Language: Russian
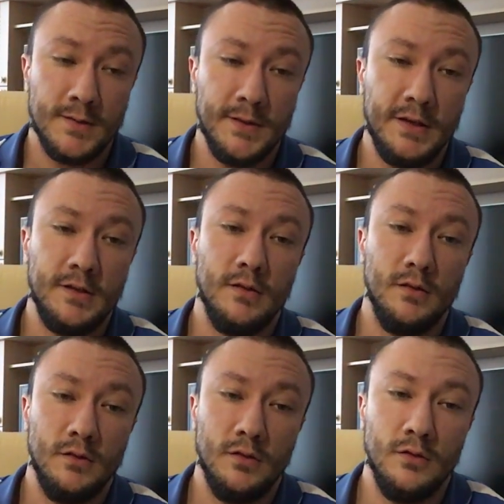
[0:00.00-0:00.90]

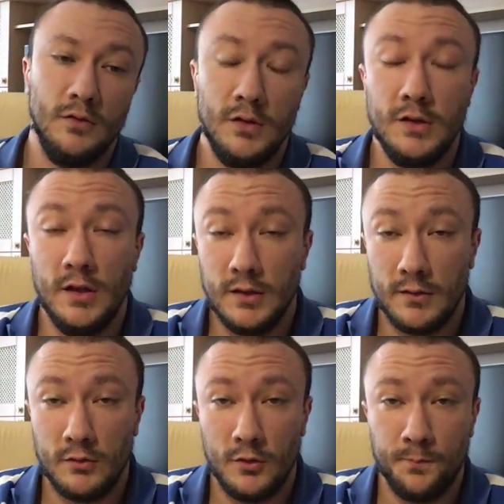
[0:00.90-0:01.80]
Смотрите, не так
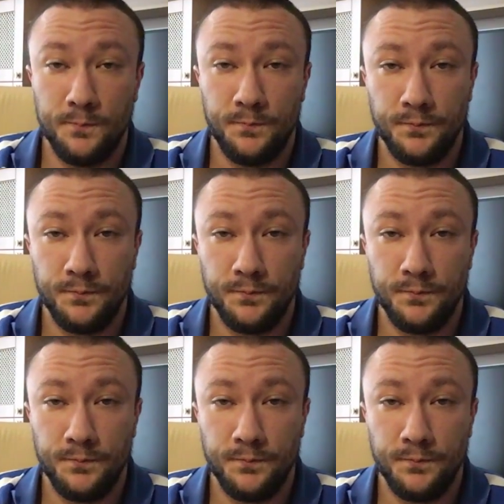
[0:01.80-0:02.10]
давно